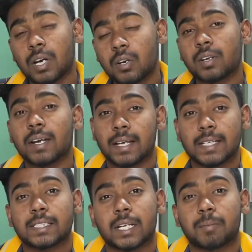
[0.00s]
వరల్డ్లోనే
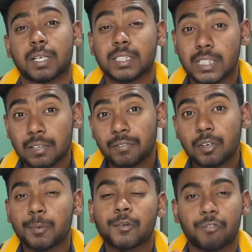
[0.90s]
హైయెస్ట్ అనమాట
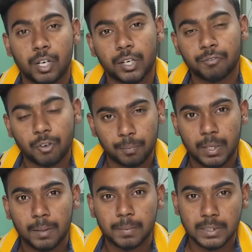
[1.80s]
సెల్ఫీలో మీకు ఫార్టీ ఫోర్
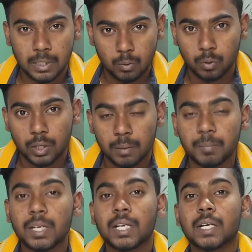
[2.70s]
మెగాపిక్సెల్ ఉండడం
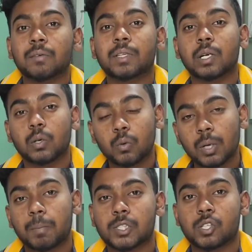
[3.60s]
విత్
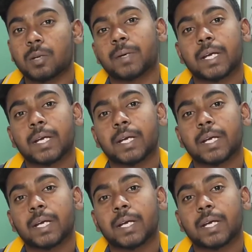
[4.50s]
డువల్ పంచోల్